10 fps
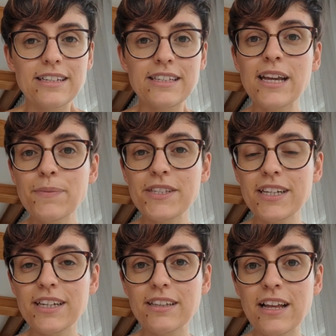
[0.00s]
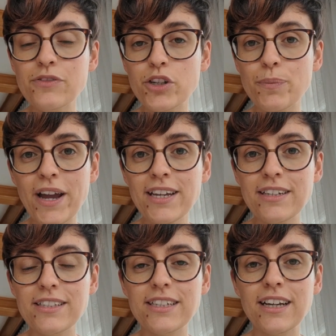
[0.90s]
Sie gibt sich das Versprechen,
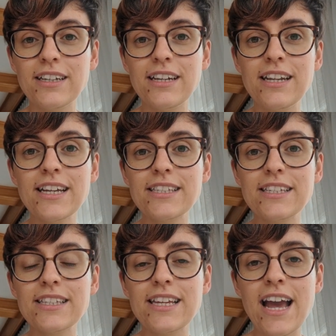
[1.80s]
dass ihr nächstes